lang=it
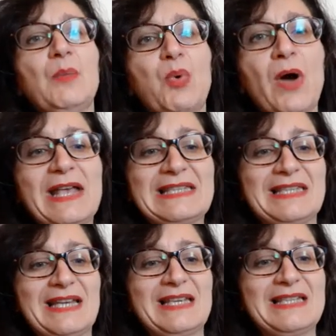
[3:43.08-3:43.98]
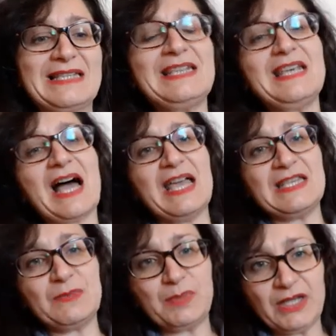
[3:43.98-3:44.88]
può essere sia
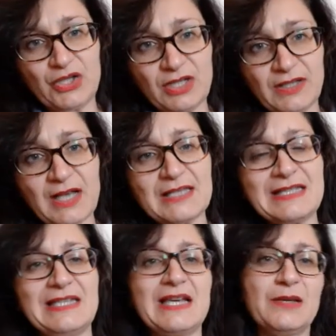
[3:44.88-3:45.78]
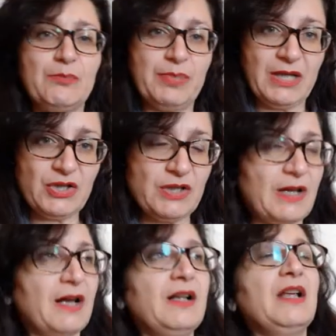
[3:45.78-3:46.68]
esplicita sia
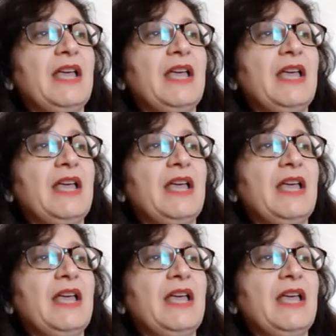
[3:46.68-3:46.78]
implicita.